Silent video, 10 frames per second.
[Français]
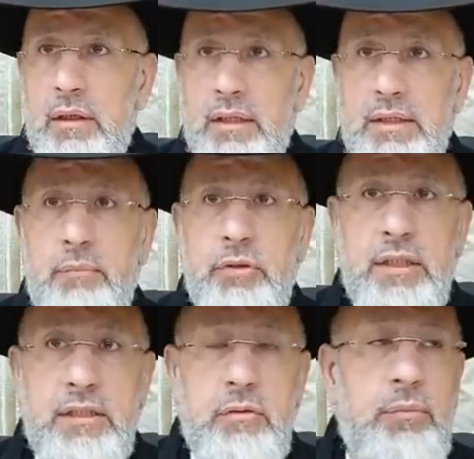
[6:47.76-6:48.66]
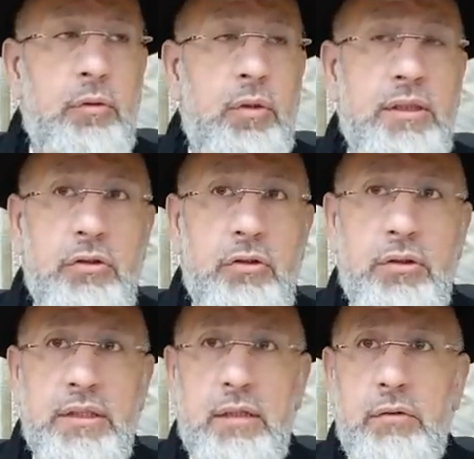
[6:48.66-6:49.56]
Razal pose la question, il dit pourquoi c'est dur
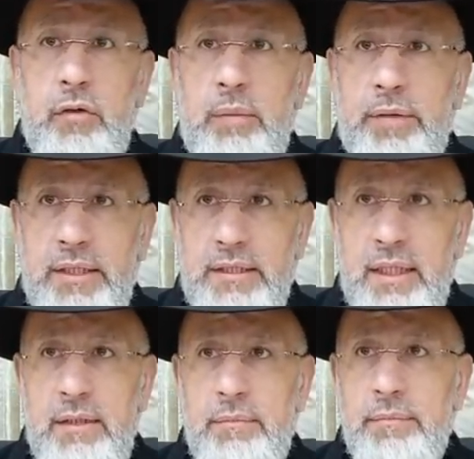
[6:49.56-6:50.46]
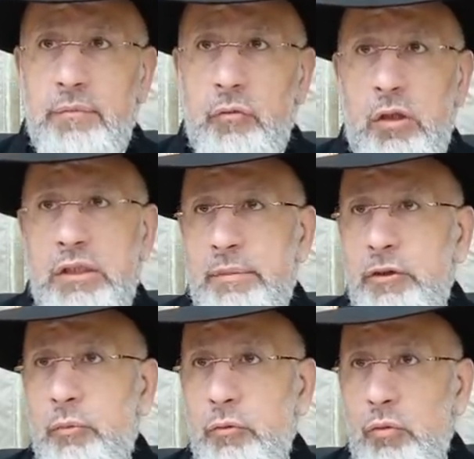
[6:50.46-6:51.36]
en Israël au niveau de la Parnassa Je crois que c'est pas
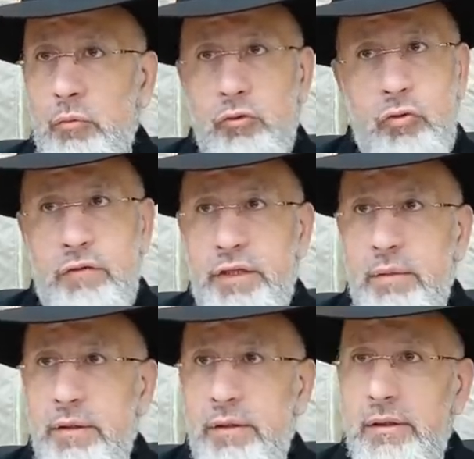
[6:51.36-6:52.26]
dur pour tout le monde, je vous l'affirme.